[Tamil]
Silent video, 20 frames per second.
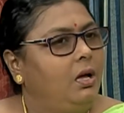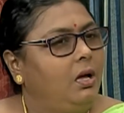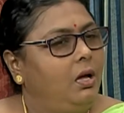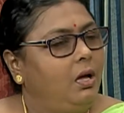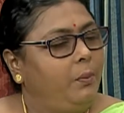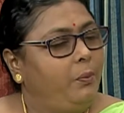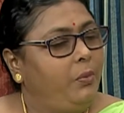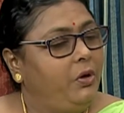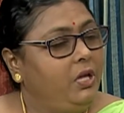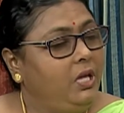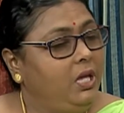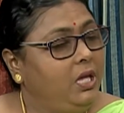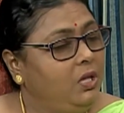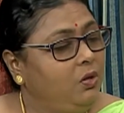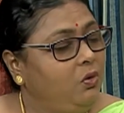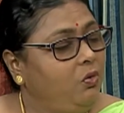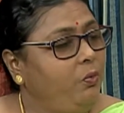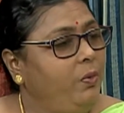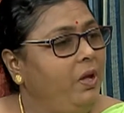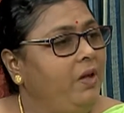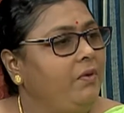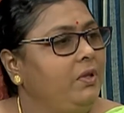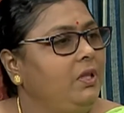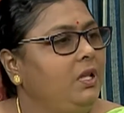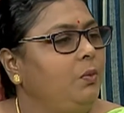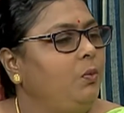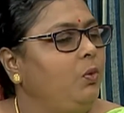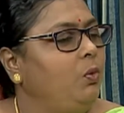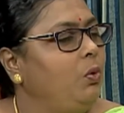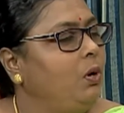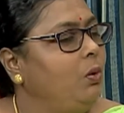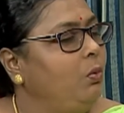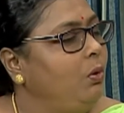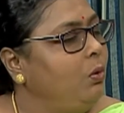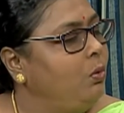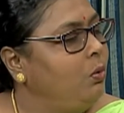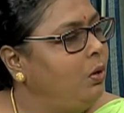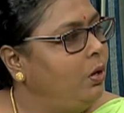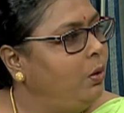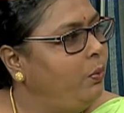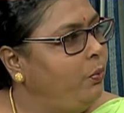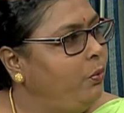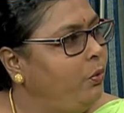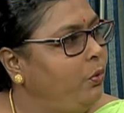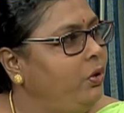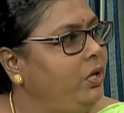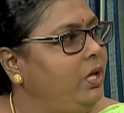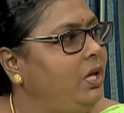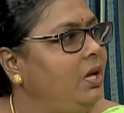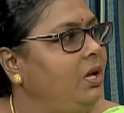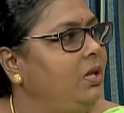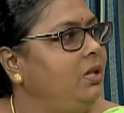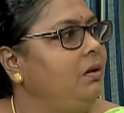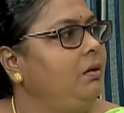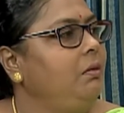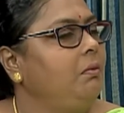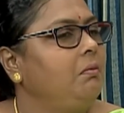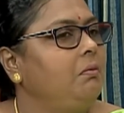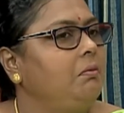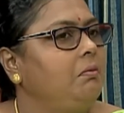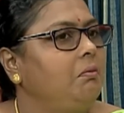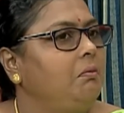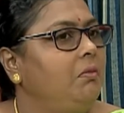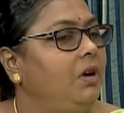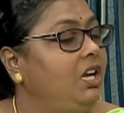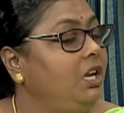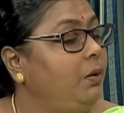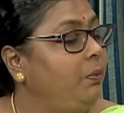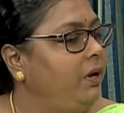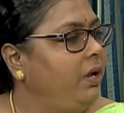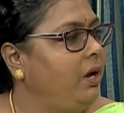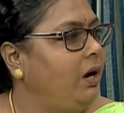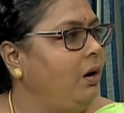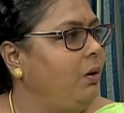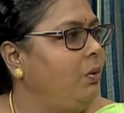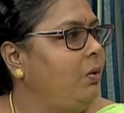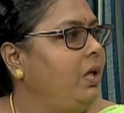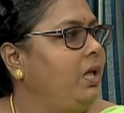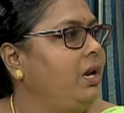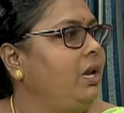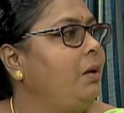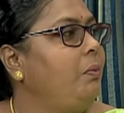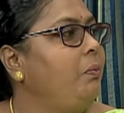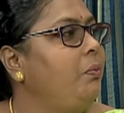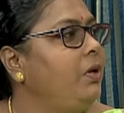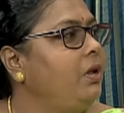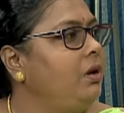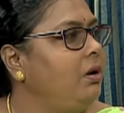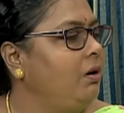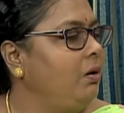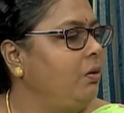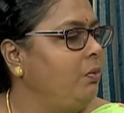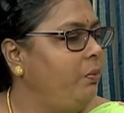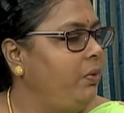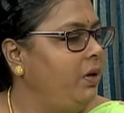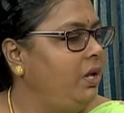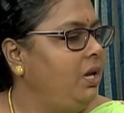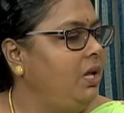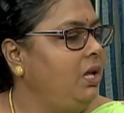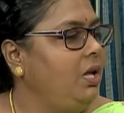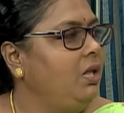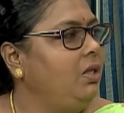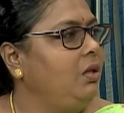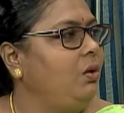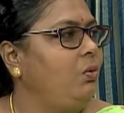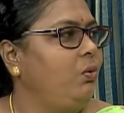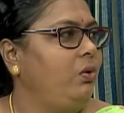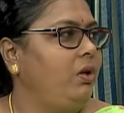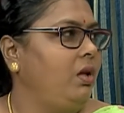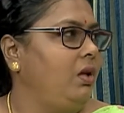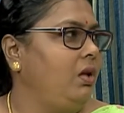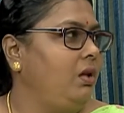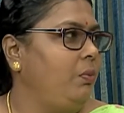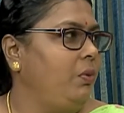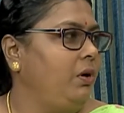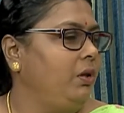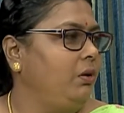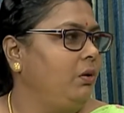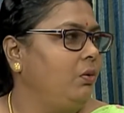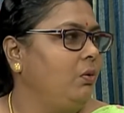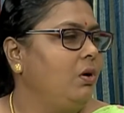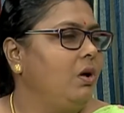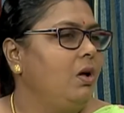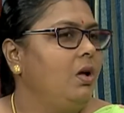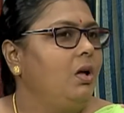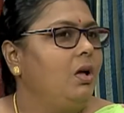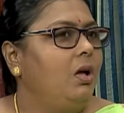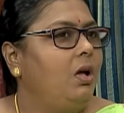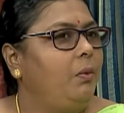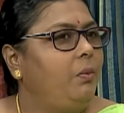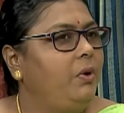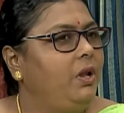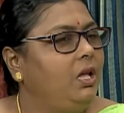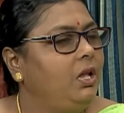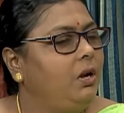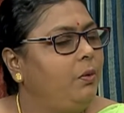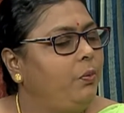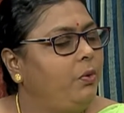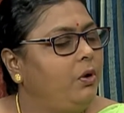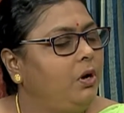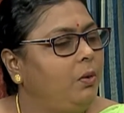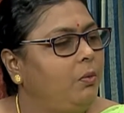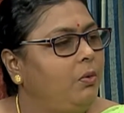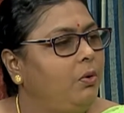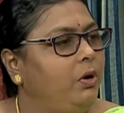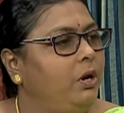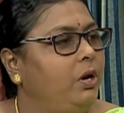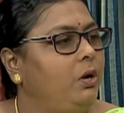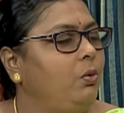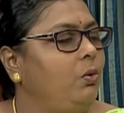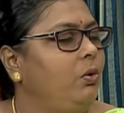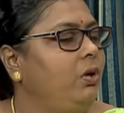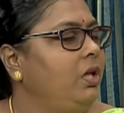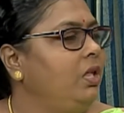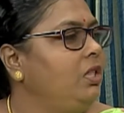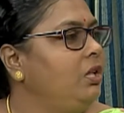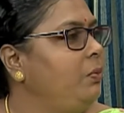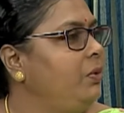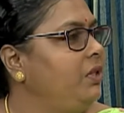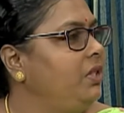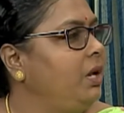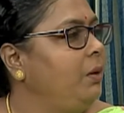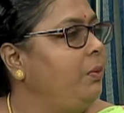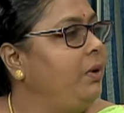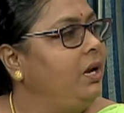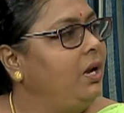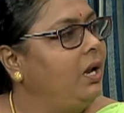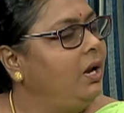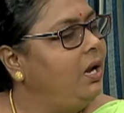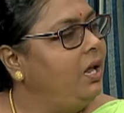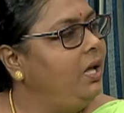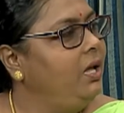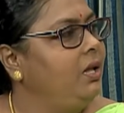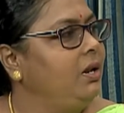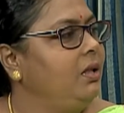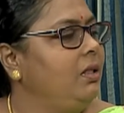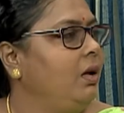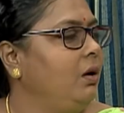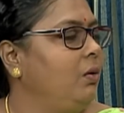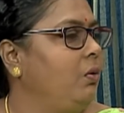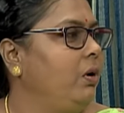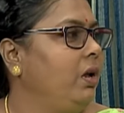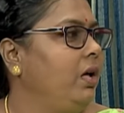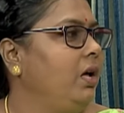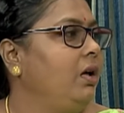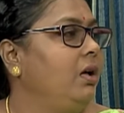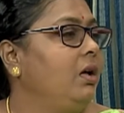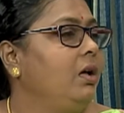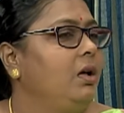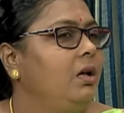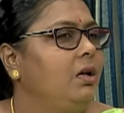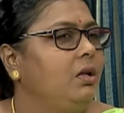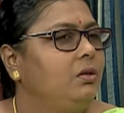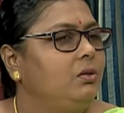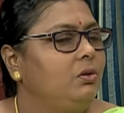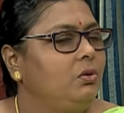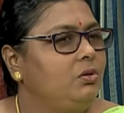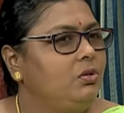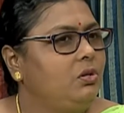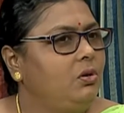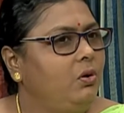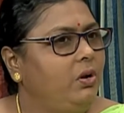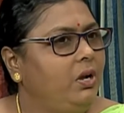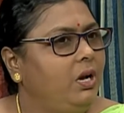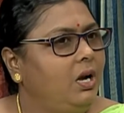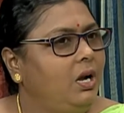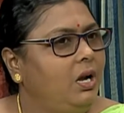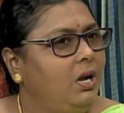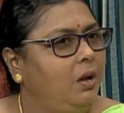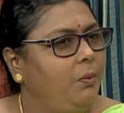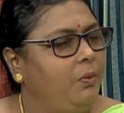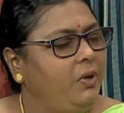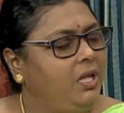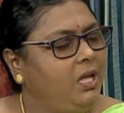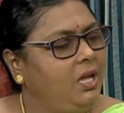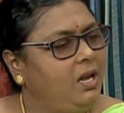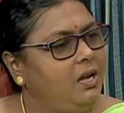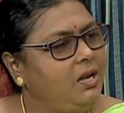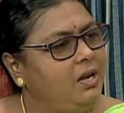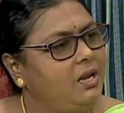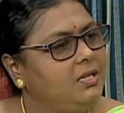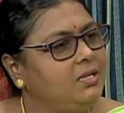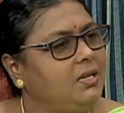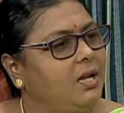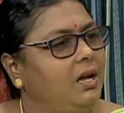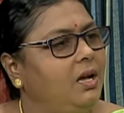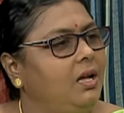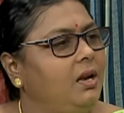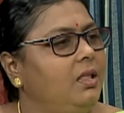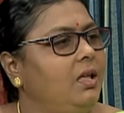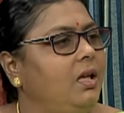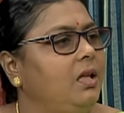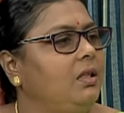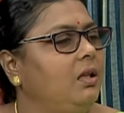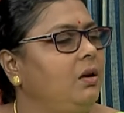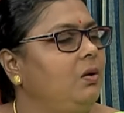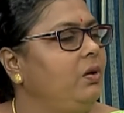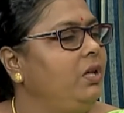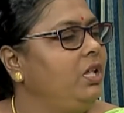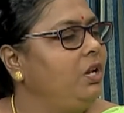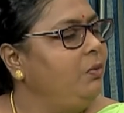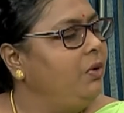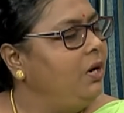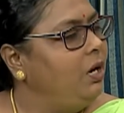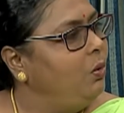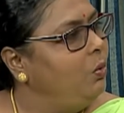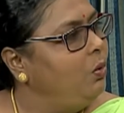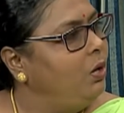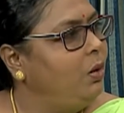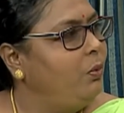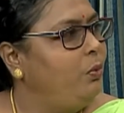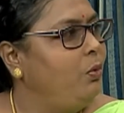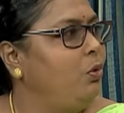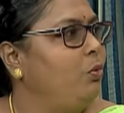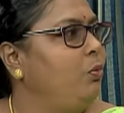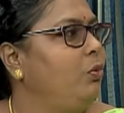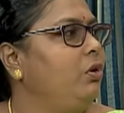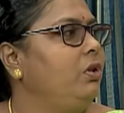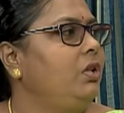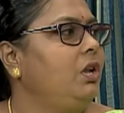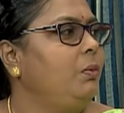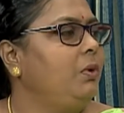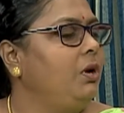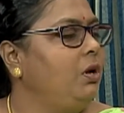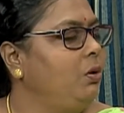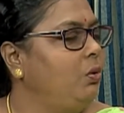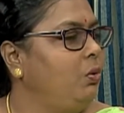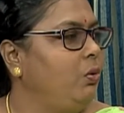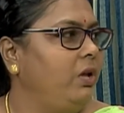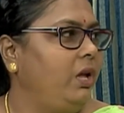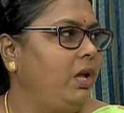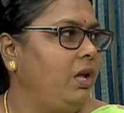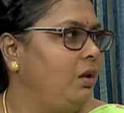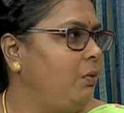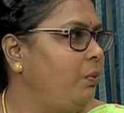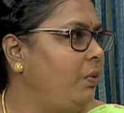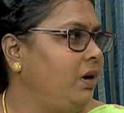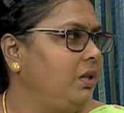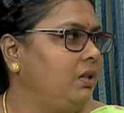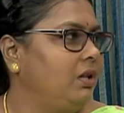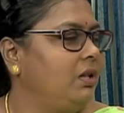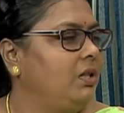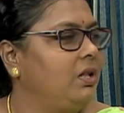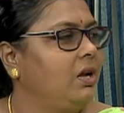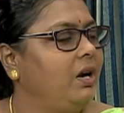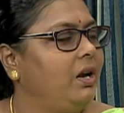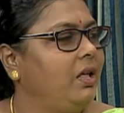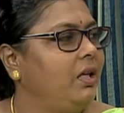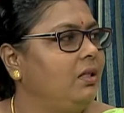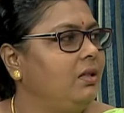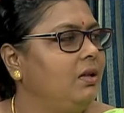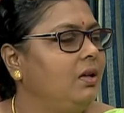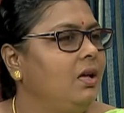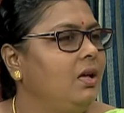அப்போ இதுவுமே வந்து நம்ம உடலுக்குள்ளே போய் அது மல்டிப்ளை ஆகணும் நிறைய பெருகணும் பெருகி அந்த நோயை ஏற்படுத்தணும் அப்படிங்கிறப்போ நம்மளுடைய நோய் எதிர்ப்பு தன்மை நல்லா இருந்தால் கூட தொற்று நோய்கள் நம்ம என்ன ஜாக்கிரதையாக இருந்தாலும் கிருமிகள் உள்ளே போகும்பொழுது நமக்கு நோயை ஏற்படுத்துறது கிடையாது